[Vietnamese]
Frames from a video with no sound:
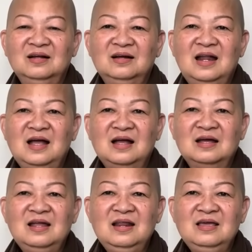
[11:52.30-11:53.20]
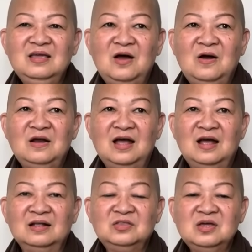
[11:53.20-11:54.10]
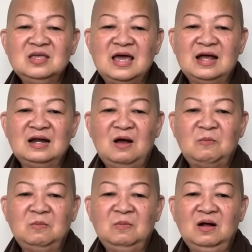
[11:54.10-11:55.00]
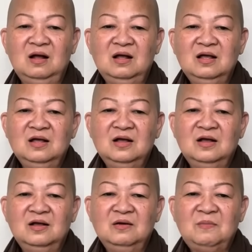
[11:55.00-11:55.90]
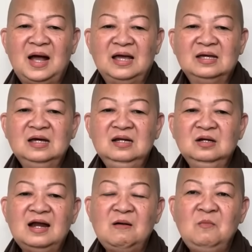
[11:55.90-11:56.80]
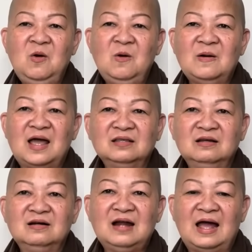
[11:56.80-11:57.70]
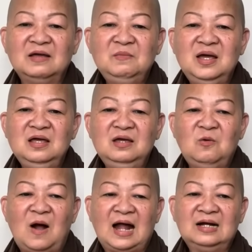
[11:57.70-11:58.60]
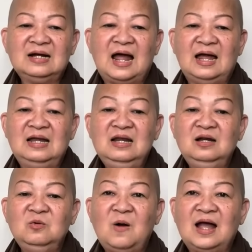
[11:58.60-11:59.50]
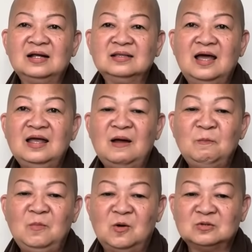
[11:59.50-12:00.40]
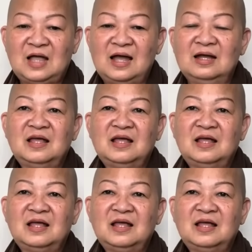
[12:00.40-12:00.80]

Là cái lý do là Tuyết Già đọc uh, uh, bài kinh Nam Mô Đại Từ Đại Bi Quảng Đại Linh Quang Thế Âm Bồ Tát.